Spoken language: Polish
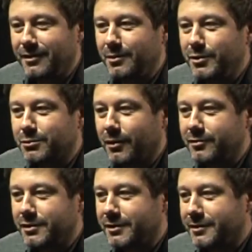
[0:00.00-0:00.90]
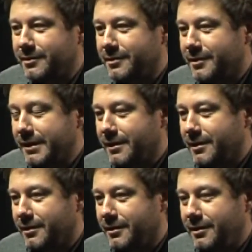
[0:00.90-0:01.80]
Innymi słowy,
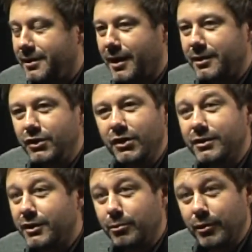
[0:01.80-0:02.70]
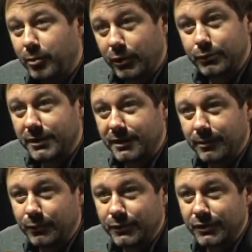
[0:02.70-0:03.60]
ja nigdy nie byłem
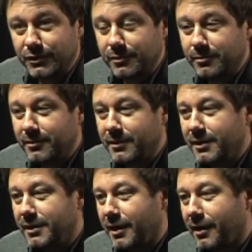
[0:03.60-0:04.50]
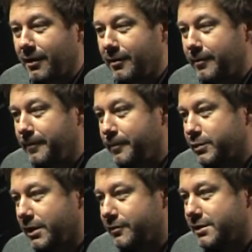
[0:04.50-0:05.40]
producentem muzycznym. Ja
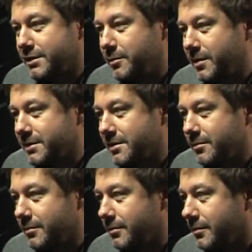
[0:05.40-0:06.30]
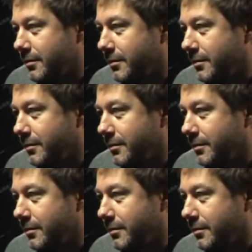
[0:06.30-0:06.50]
przede wszystkim jestem